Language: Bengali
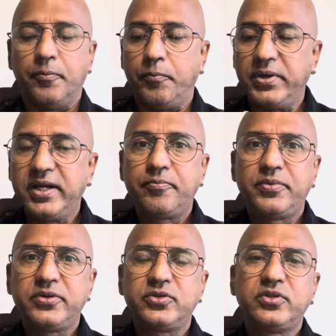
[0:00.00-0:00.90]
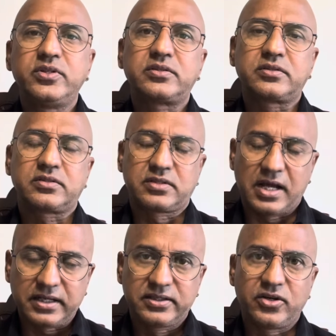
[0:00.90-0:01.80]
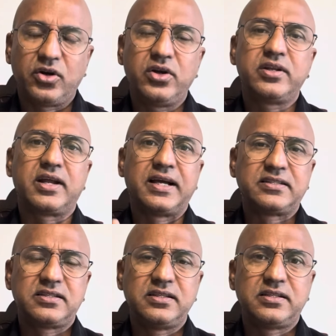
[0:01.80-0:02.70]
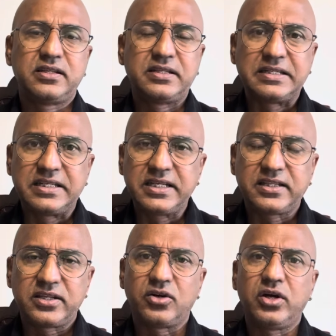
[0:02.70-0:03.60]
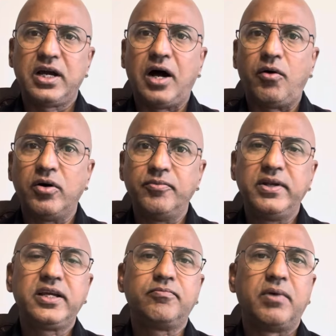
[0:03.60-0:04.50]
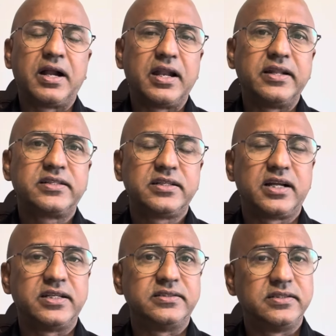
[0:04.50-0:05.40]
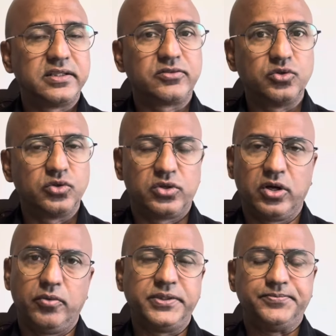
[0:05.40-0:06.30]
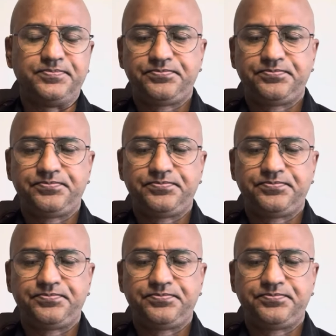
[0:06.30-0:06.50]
বিএনপি যদি থাকতে হয় রাজনীতিতে টিকতে হয় আওয়ামী লীগ বাংলাদেশে রাজনীতি করতে হবে